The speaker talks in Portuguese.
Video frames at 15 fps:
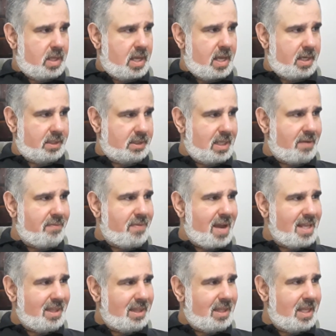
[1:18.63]
ela já
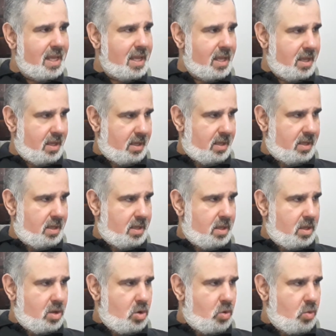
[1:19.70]
vai ter
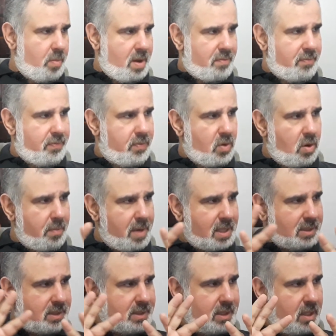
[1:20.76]
uma
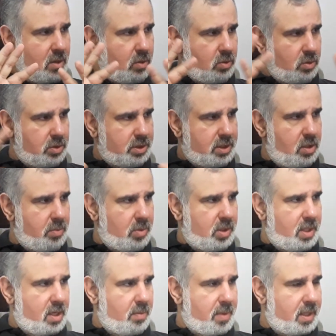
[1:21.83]
formação no seu
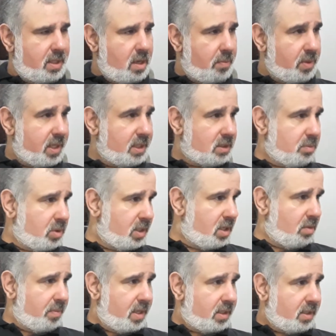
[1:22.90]
modelo mental, porque esse
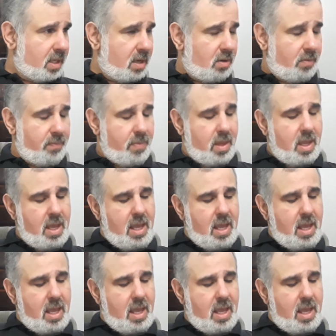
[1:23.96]
modelo mental